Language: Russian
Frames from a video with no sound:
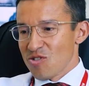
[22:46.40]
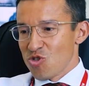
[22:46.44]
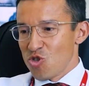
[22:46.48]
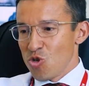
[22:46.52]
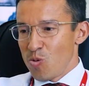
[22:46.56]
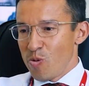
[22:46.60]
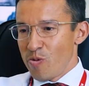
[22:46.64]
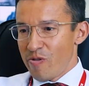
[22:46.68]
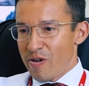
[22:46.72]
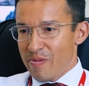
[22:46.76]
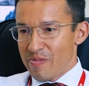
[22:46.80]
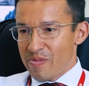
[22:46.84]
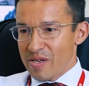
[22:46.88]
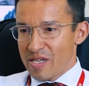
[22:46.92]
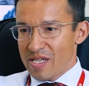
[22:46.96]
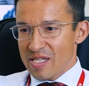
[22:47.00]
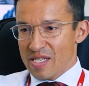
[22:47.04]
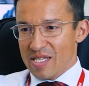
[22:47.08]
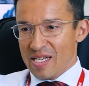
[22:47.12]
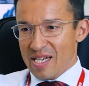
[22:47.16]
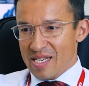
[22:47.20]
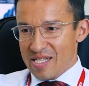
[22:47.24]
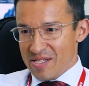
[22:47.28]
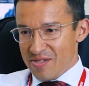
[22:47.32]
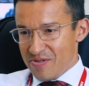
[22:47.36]
кто бы вам не
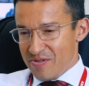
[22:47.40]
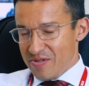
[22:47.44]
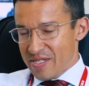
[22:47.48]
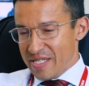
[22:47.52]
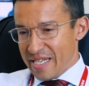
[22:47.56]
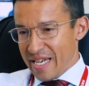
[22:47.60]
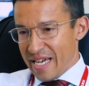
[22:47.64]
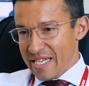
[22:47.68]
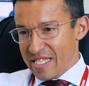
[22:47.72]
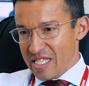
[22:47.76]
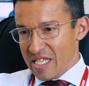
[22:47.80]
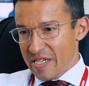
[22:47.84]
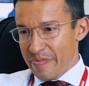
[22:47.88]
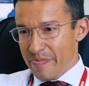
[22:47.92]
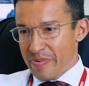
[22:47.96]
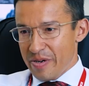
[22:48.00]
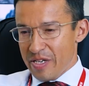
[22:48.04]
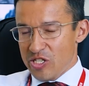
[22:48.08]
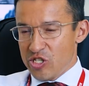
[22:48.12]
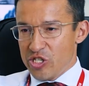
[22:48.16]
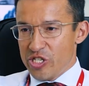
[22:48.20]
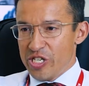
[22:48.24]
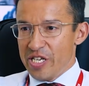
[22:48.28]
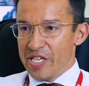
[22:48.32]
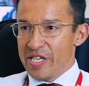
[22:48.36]
рассказывал сказки
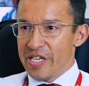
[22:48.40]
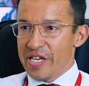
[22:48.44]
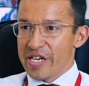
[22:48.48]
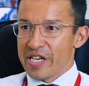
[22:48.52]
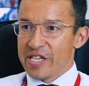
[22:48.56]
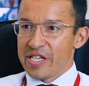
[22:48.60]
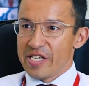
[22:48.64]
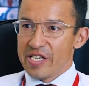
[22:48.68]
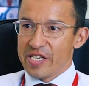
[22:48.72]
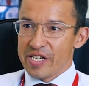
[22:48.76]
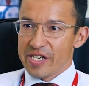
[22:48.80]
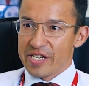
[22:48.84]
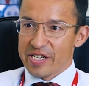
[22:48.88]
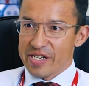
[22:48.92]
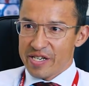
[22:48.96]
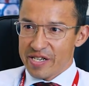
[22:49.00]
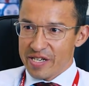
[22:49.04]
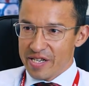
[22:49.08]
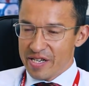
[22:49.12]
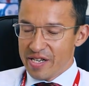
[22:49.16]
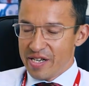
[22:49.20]
про чтение книг,